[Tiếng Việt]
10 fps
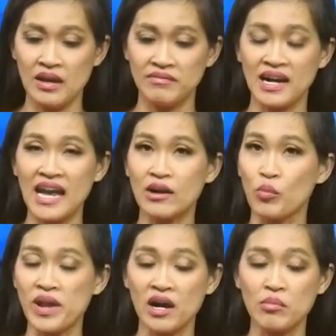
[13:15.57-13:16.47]
Và Nga
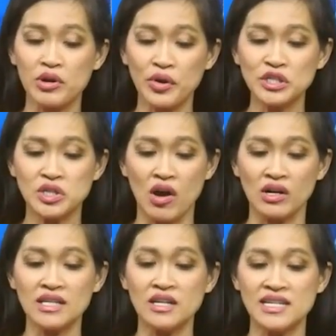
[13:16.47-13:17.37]
cũng đã không có nói rõ
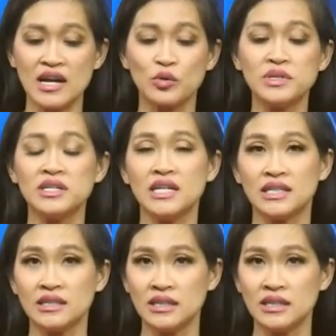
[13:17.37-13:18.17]
cái thời gian cũng như địa